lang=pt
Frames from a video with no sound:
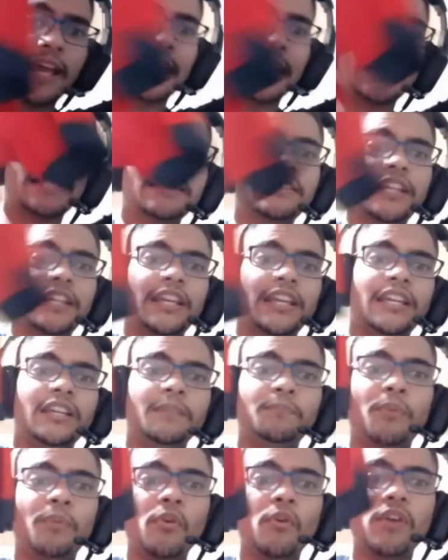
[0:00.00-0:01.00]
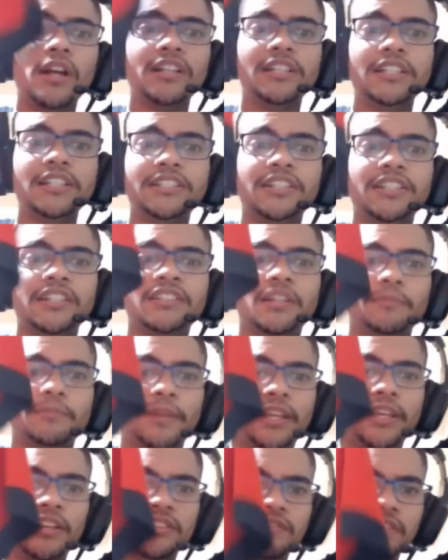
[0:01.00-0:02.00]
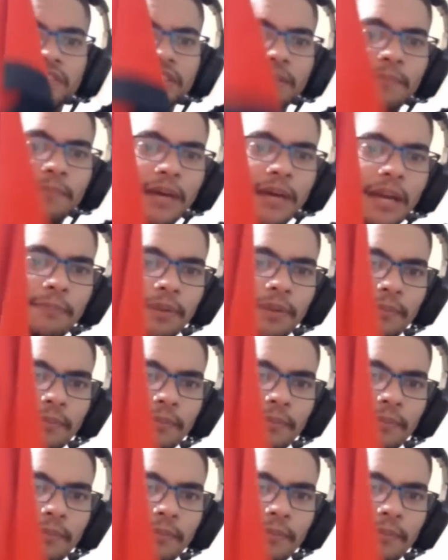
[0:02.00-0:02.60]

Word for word: ela tem poucas listras também, ó, se você parar